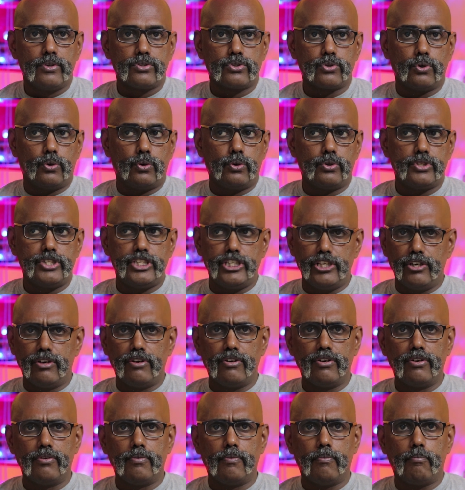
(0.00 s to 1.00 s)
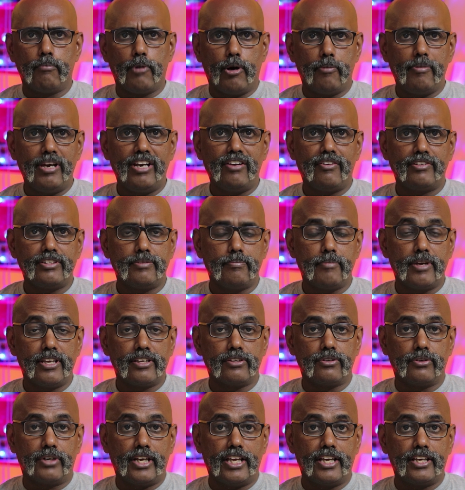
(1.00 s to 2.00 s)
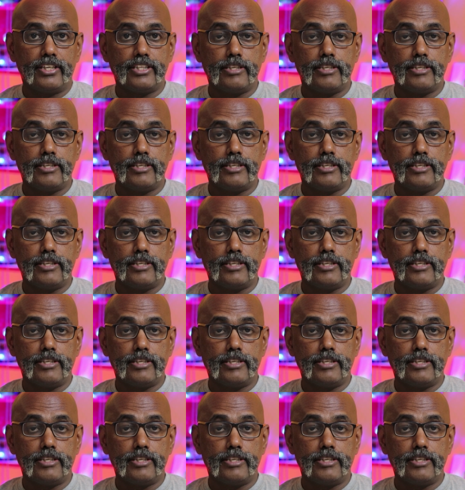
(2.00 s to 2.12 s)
ஸோ ஜியோ மொபைல் வந்து கூட